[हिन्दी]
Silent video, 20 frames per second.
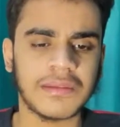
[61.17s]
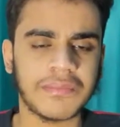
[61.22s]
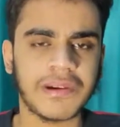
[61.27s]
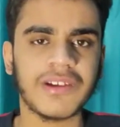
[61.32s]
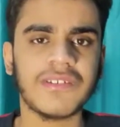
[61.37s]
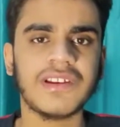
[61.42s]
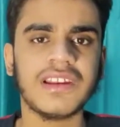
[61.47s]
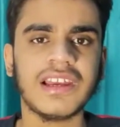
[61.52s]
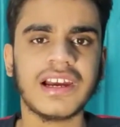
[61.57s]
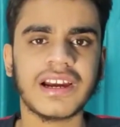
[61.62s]
एम
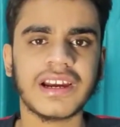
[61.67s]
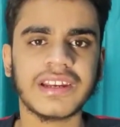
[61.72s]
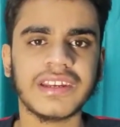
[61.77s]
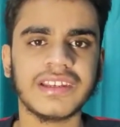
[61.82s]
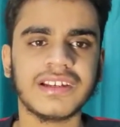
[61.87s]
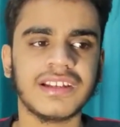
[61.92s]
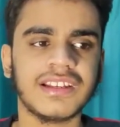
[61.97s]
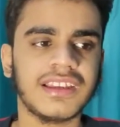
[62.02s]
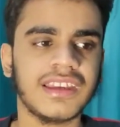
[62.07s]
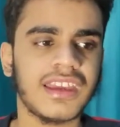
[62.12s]
वाले आगे
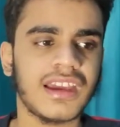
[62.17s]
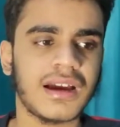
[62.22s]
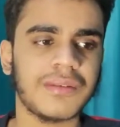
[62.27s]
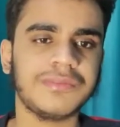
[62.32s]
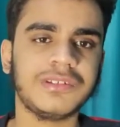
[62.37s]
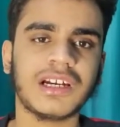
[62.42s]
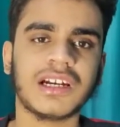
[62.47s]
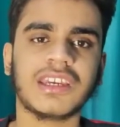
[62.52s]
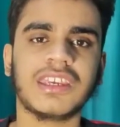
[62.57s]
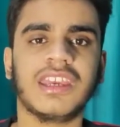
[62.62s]
निकल गए
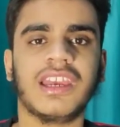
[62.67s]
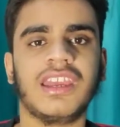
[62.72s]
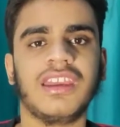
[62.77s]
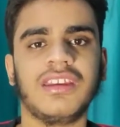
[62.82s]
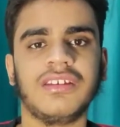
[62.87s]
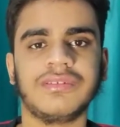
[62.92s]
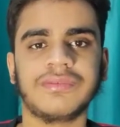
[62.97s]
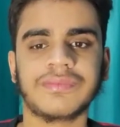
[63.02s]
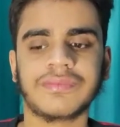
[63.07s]
अब जाके आई